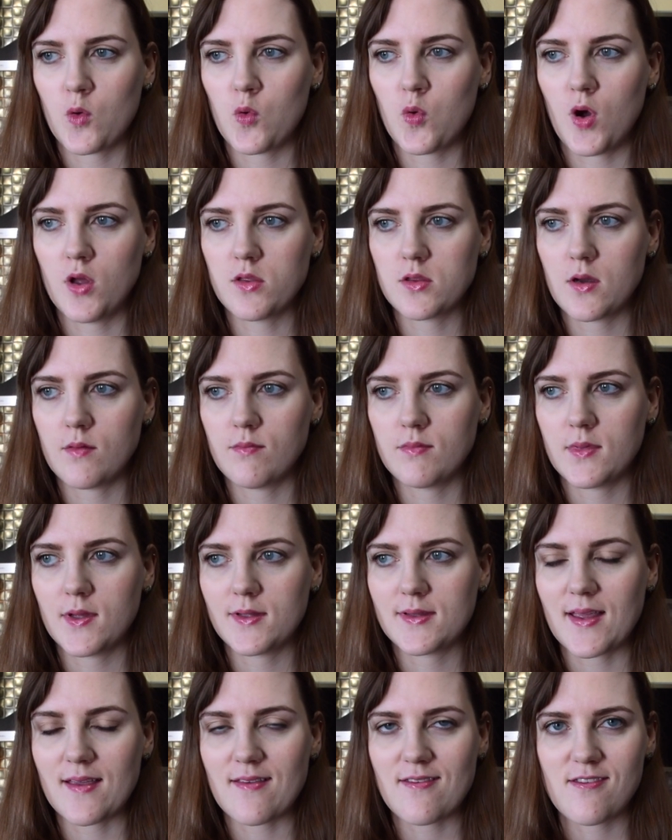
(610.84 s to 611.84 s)
chłoną
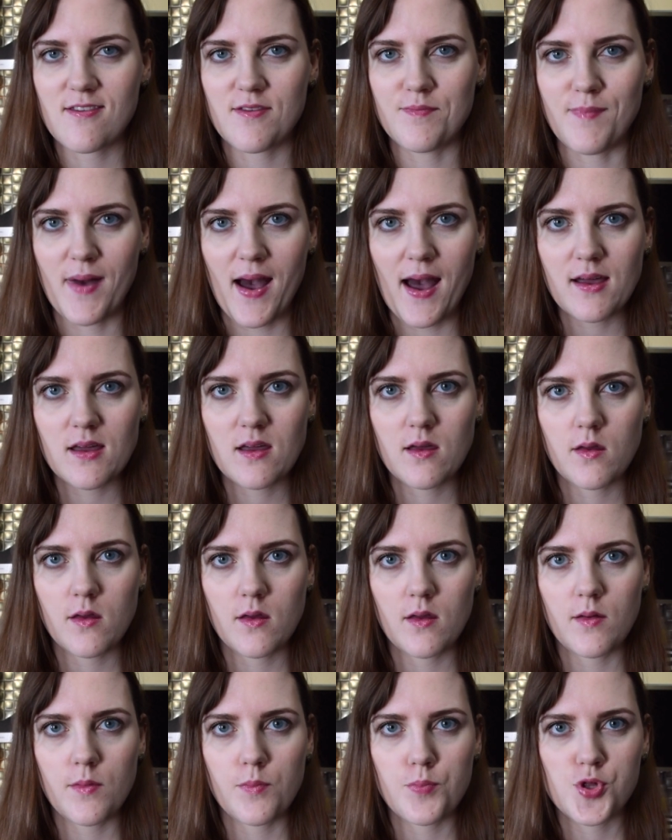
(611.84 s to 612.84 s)
ten smak,
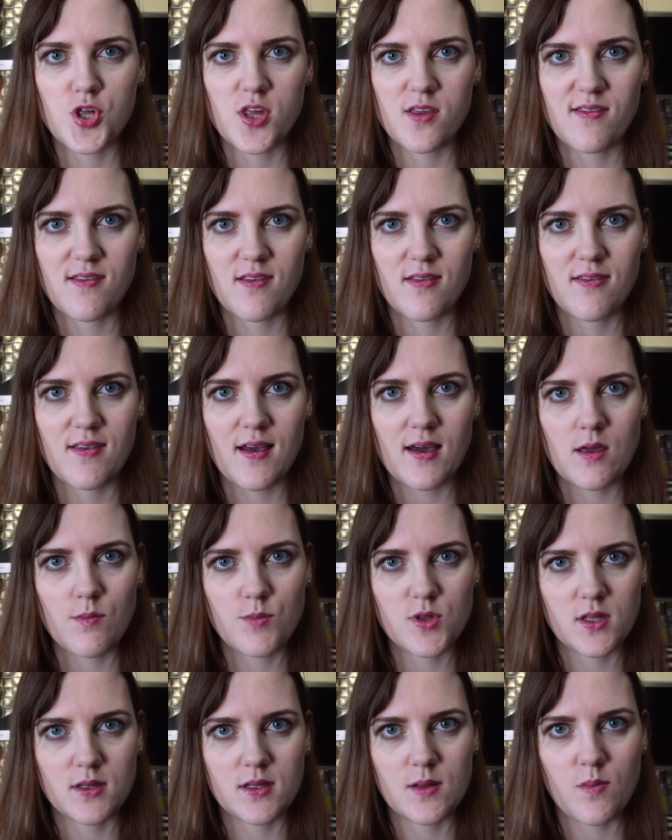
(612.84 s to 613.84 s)
e,
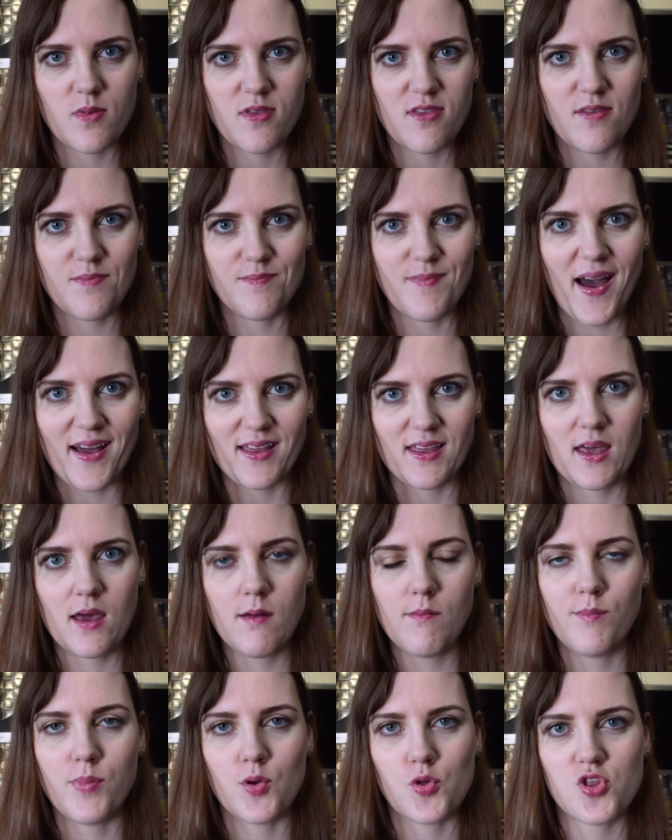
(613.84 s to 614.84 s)
przysycają się tym
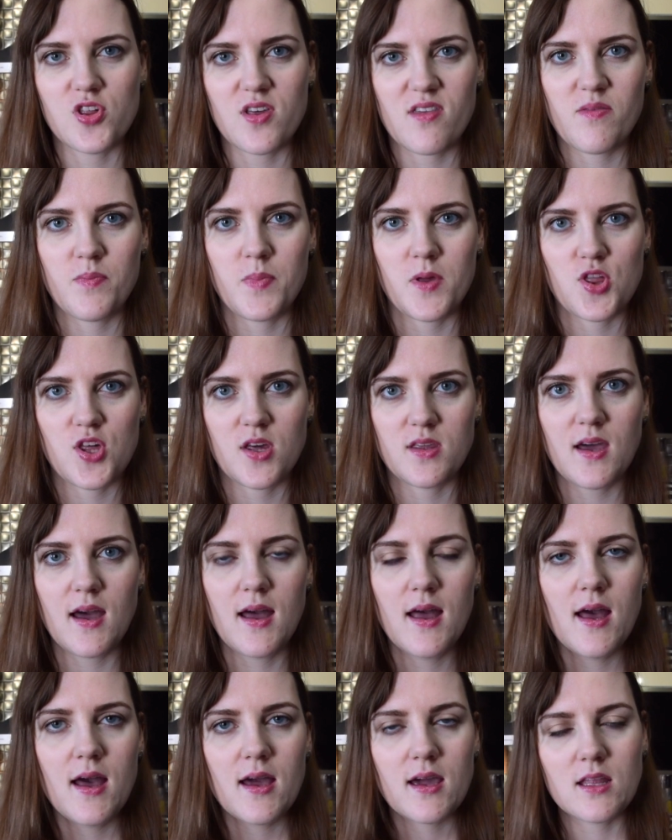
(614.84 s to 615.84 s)
smakiem podczas
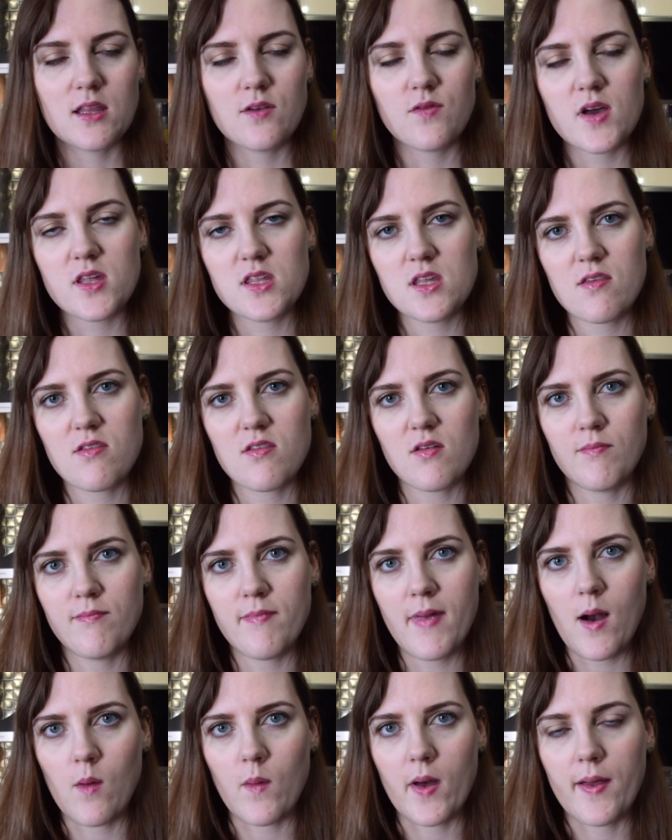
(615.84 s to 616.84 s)
pieczenia, kiedy właśnie są
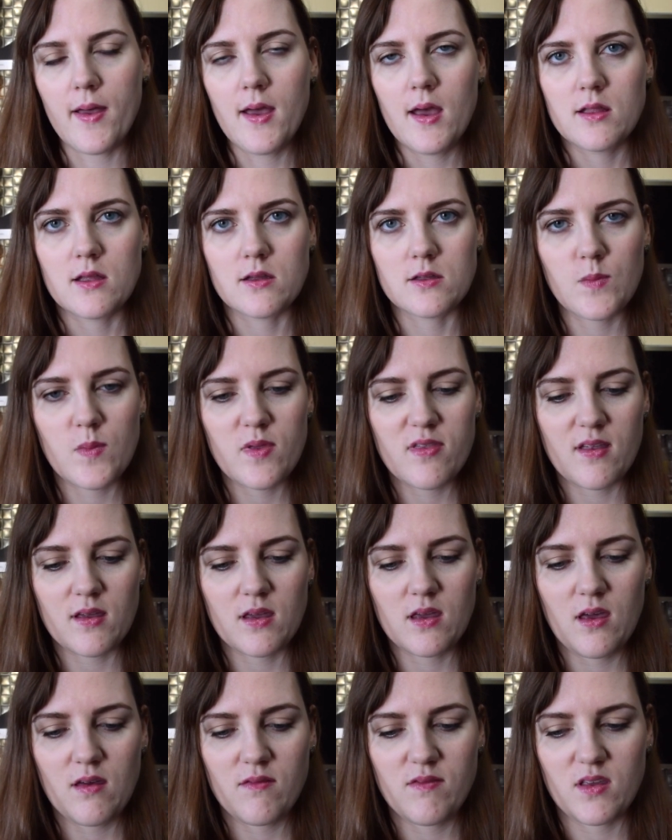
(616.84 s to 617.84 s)
małe. Natomiast
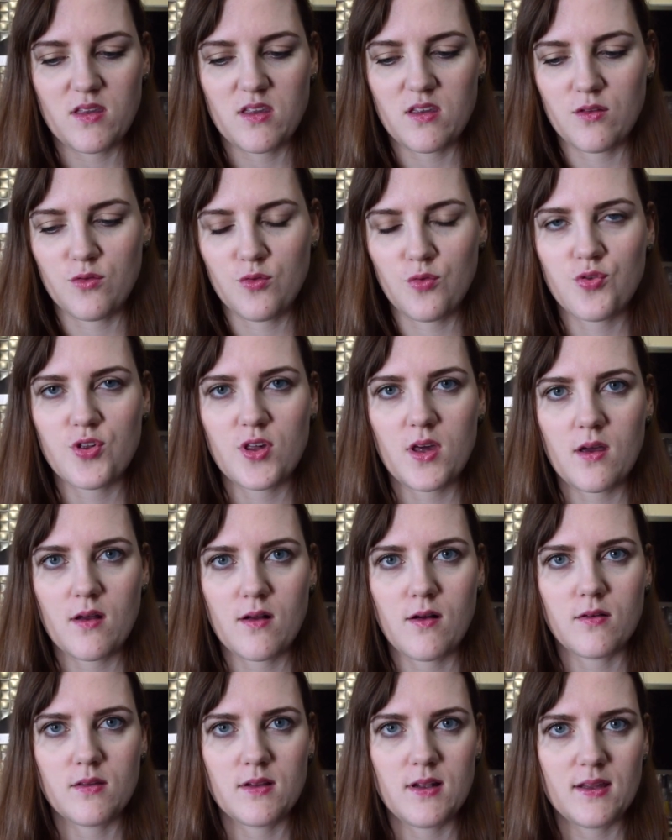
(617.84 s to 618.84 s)
takie, wiecie,
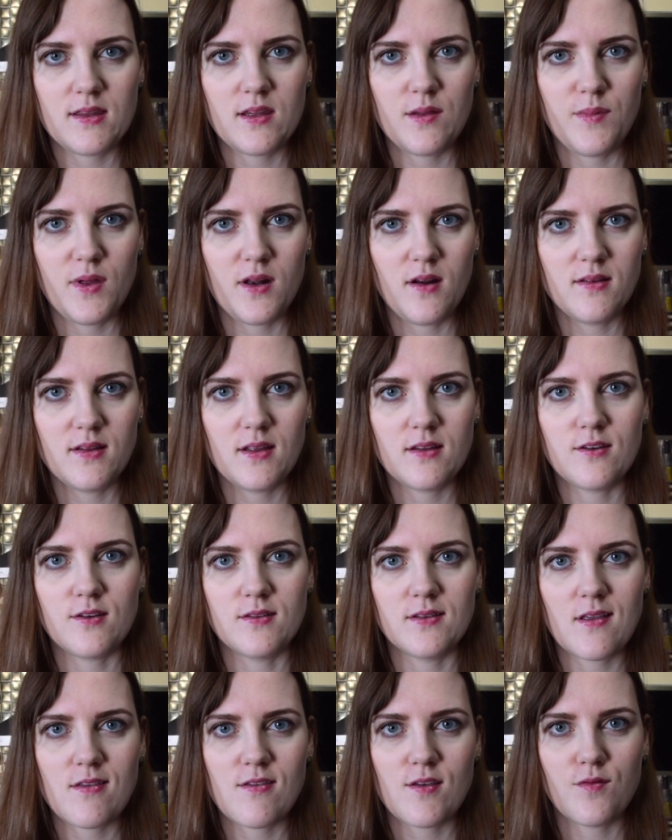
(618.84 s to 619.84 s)
duże kotlety mielone, to
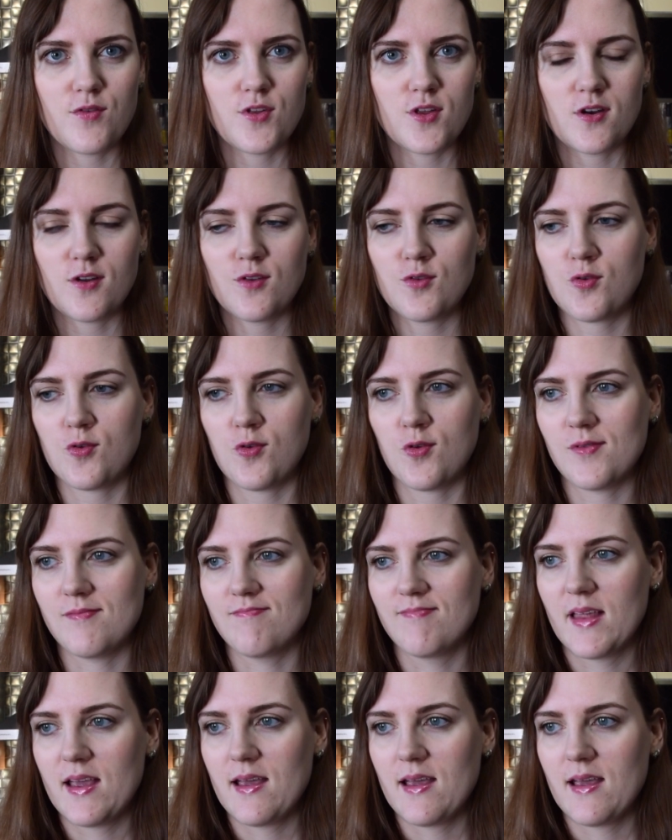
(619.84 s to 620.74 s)
one są w środku